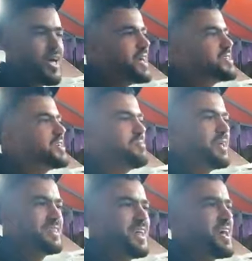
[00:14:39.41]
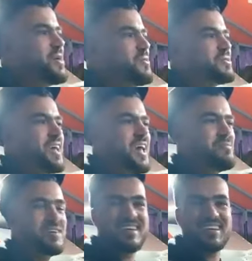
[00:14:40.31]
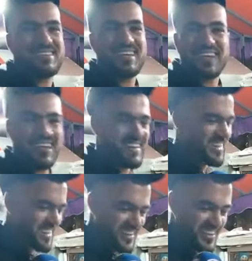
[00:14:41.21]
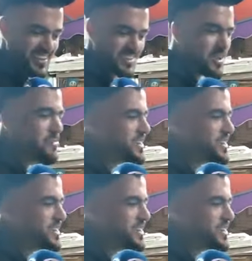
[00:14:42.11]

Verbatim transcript: عايشين مع الدراوش حاملين الشاكيري شو